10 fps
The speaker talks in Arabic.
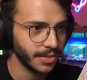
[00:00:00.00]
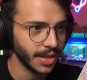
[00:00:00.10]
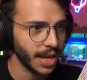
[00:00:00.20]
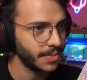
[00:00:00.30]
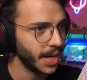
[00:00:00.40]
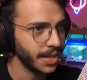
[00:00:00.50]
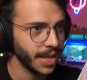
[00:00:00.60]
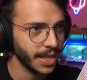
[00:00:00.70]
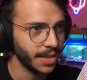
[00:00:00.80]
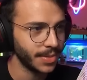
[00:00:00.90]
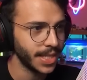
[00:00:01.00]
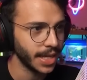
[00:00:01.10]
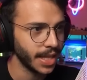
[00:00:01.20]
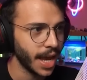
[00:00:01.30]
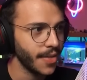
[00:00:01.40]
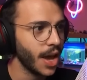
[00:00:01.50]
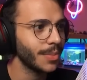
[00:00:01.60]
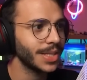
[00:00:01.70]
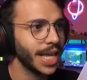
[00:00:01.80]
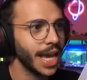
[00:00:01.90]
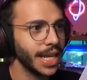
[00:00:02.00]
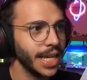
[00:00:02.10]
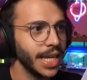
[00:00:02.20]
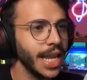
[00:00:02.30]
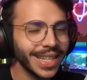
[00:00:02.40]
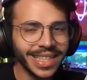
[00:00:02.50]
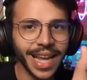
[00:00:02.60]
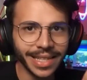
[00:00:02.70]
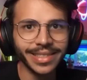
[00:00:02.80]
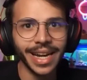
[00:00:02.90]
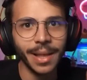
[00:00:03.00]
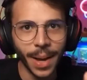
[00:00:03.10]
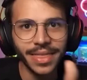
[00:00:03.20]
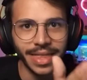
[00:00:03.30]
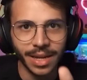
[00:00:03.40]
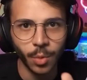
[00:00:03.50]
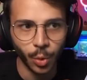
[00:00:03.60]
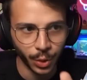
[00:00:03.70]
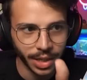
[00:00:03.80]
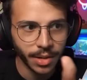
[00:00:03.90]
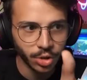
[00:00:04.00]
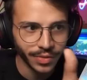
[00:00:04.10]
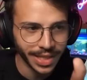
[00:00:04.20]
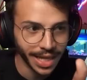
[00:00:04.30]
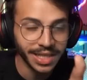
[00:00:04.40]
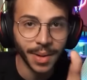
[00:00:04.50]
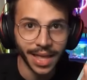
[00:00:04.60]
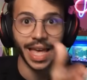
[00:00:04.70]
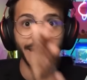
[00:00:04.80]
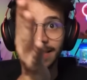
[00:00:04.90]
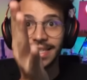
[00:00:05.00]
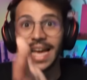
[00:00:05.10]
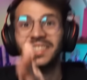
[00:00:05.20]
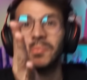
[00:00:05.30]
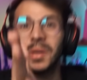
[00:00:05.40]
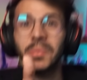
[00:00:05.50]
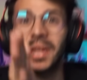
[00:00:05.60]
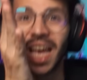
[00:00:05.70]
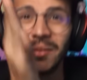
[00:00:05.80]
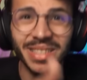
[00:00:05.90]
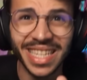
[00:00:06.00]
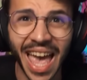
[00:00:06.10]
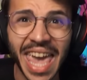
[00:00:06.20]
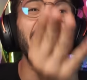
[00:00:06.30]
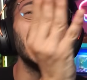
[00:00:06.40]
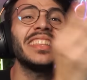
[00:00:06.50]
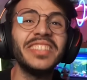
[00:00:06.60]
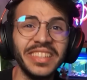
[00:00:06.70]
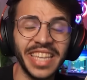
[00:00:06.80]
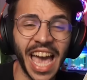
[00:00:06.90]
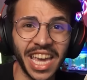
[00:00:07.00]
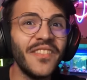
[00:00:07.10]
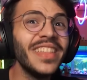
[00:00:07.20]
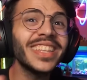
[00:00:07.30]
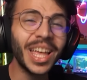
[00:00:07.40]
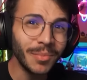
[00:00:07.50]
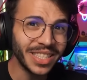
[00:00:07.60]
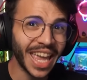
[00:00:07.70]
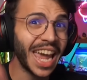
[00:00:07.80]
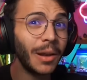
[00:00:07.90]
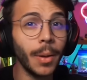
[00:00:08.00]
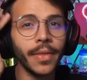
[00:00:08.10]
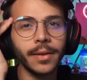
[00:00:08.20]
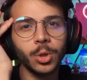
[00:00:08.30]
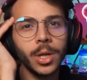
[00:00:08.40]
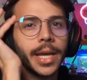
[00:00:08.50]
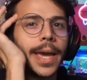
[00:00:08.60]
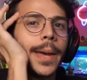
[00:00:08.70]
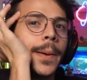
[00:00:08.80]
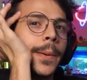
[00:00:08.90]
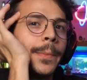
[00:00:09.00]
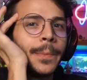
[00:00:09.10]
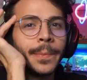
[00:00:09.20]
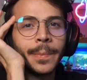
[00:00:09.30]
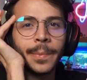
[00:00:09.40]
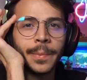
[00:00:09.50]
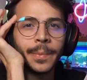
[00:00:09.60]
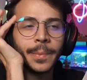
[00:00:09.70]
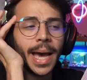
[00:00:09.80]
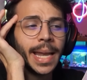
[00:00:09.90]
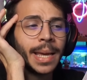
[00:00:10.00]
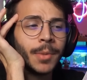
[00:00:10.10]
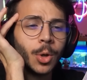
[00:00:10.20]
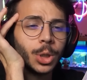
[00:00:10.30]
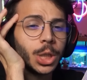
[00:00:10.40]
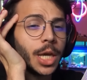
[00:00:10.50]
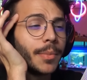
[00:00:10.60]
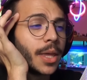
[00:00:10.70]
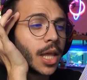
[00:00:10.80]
صعبت علينا التحدي بزياده هذا خمس دقائق الحين اصلا اصلا انا بحثت عن الموضوع قبل اشوف التحدي بحث الدجاج بيض من خمس دقائق الى تسع دقائق فانت خمس دقائق البيضه تقول لك اهم انا ما ودي ابيض